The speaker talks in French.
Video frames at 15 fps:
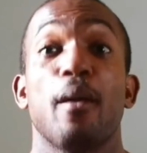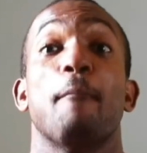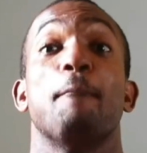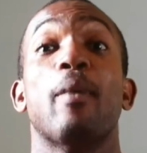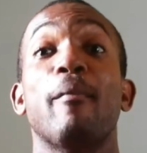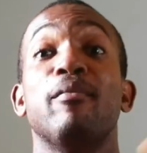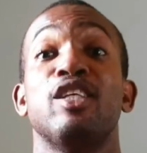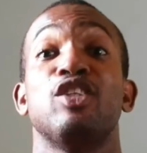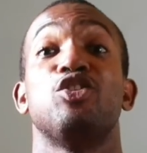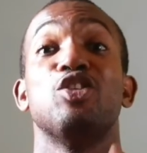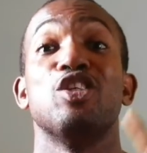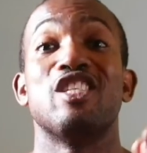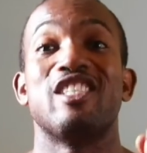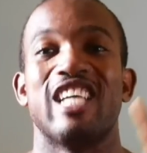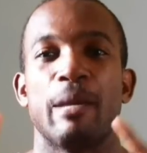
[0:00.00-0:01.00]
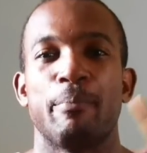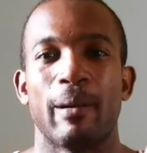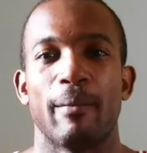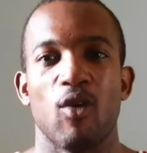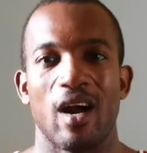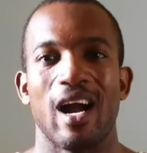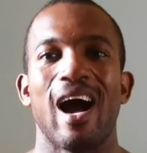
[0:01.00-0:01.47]
Même si tu ne gères pas
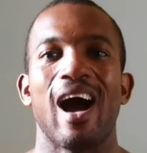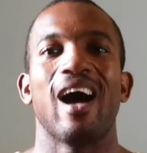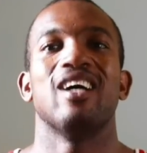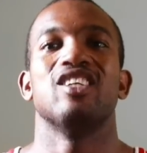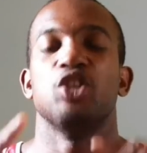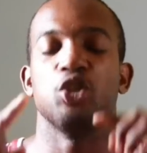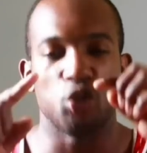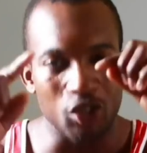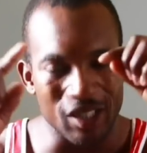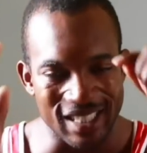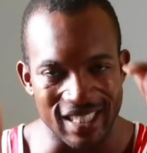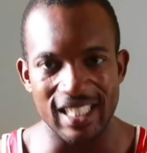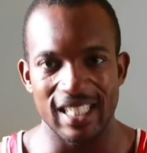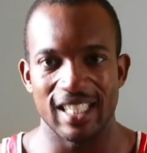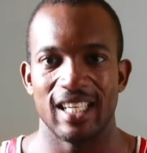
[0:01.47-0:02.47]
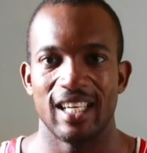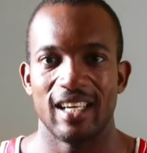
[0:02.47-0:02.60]
mon gars, je te dis